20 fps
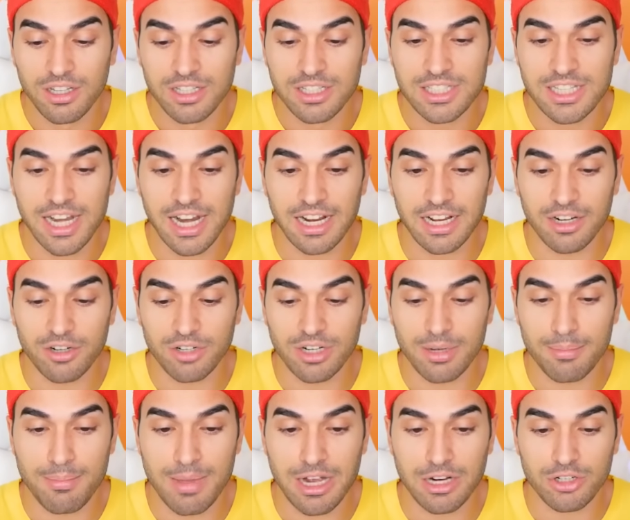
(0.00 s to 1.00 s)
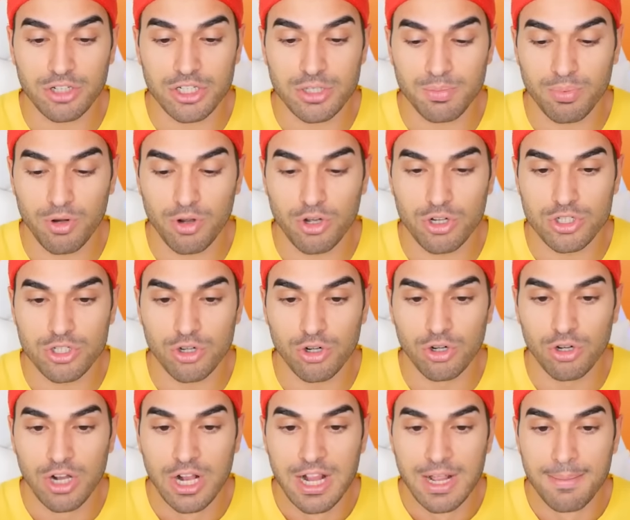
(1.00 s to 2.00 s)
Cioè, raga, non è manco
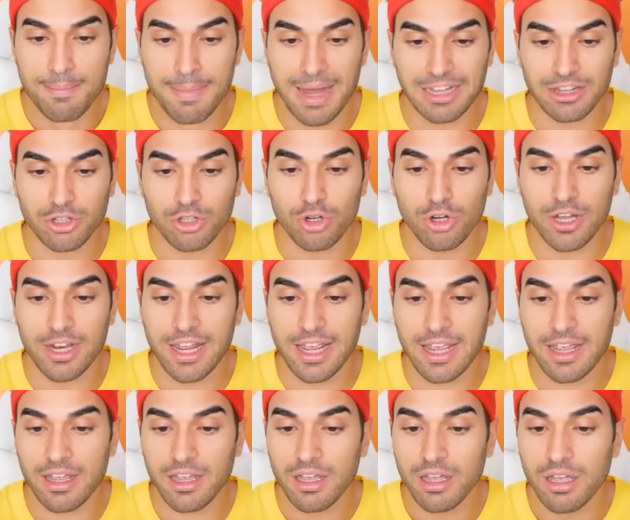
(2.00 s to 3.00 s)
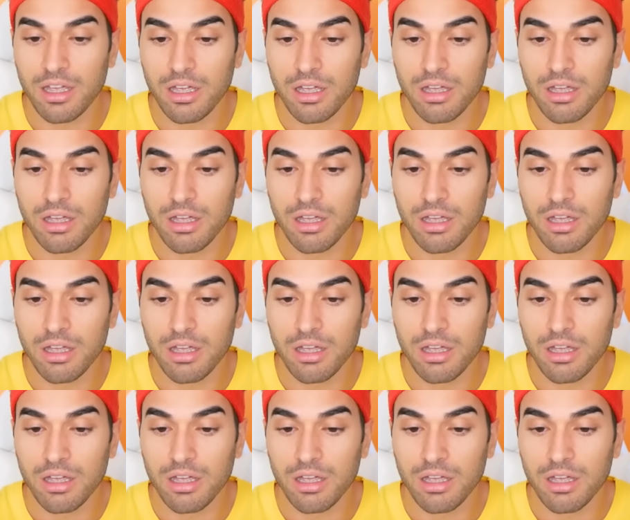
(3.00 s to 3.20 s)
esploso. Mattone!